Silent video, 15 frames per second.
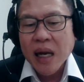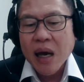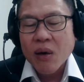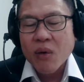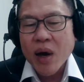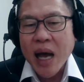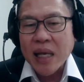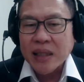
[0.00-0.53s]

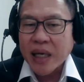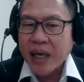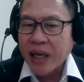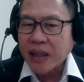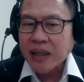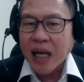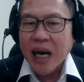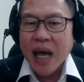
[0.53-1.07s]
เราอาจจะ
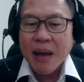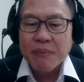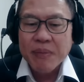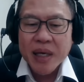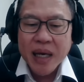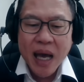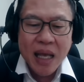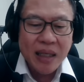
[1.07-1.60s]
เห็นตลาด
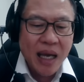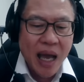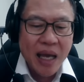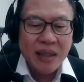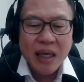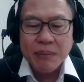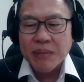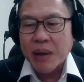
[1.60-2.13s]
มีการ
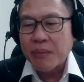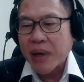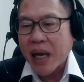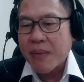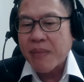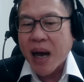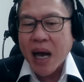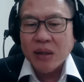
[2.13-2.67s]
ขายทำกำ
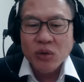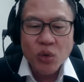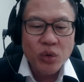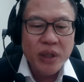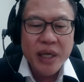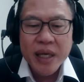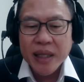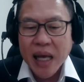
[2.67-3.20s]
ไรบ้าง
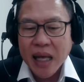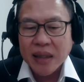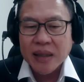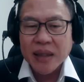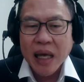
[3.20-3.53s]
นู่นนี่นั่น